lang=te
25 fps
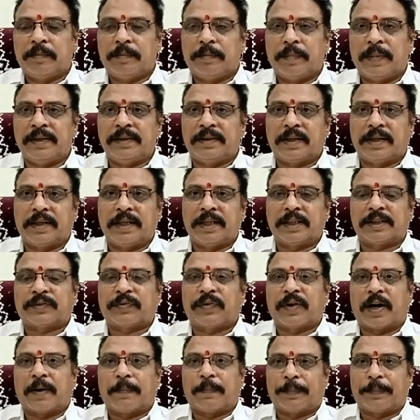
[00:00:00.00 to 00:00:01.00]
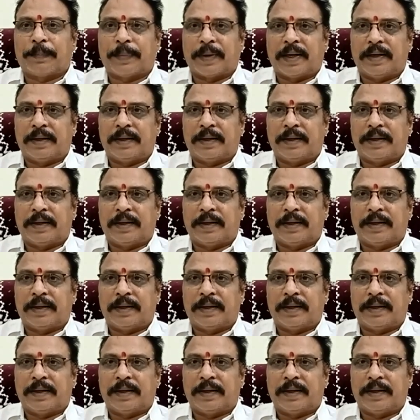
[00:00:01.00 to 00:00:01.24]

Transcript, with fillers: మంత్రి ఈశ్వరప్ప